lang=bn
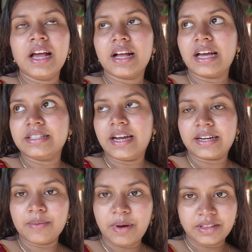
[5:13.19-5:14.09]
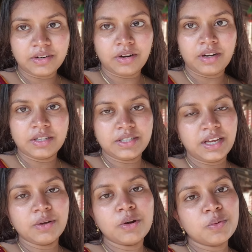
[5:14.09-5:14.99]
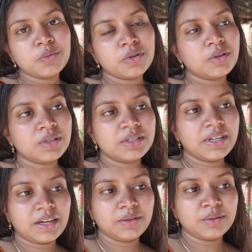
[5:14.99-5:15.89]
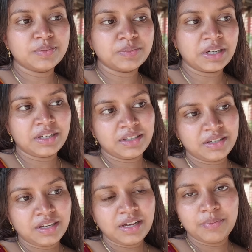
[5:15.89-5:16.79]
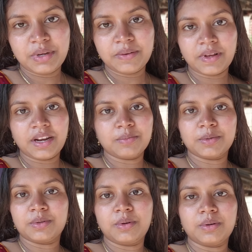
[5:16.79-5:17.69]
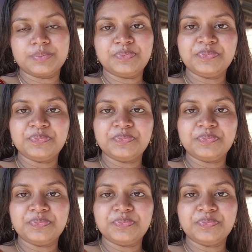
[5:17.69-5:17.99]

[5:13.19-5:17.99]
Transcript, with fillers: গাছের একটা পাতা নয় না সেই গরমগুলো হচ্ছে একদম মানে মেরে ফেলার মতন গরম